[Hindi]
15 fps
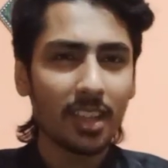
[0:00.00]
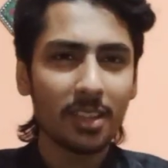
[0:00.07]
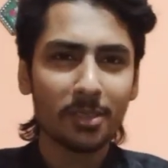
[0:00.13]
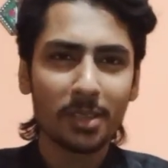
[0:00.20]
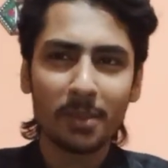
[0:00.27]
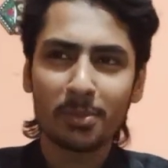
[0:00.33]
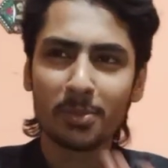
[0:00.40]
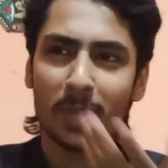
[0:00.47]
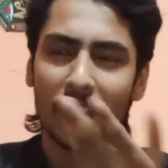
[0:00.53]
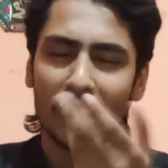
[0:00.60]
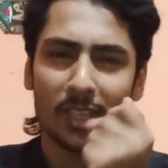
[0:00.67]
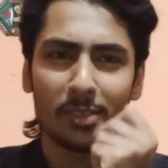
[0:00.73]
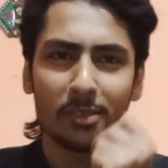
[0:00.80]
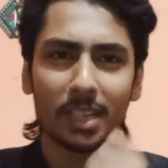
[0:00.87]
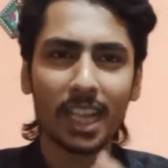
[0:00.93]
इन्होंने
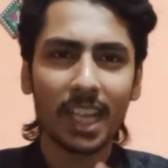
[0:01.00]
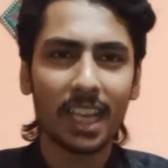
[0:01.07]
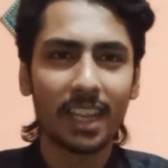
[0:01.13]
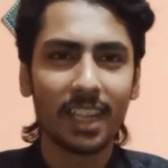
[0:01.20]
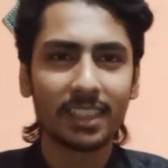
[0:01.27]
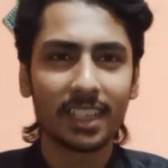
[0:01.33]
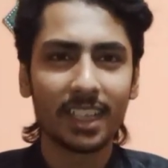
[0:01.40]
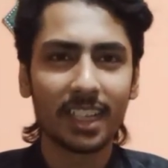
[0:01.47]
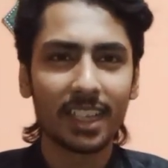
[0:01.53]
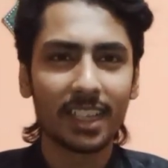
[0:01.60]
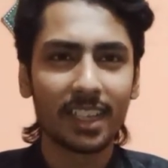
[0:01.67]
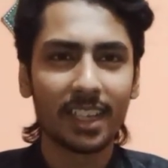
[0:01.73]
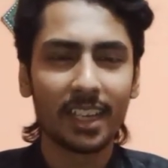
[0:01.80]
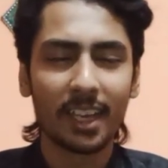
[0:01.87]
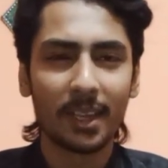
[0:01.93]
बाकियों को क्या कहना चाह गए
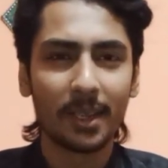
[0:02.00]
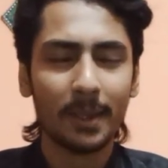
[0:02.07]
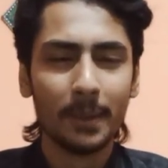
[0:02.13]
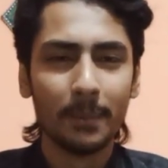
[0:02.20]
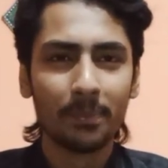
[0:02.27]
यार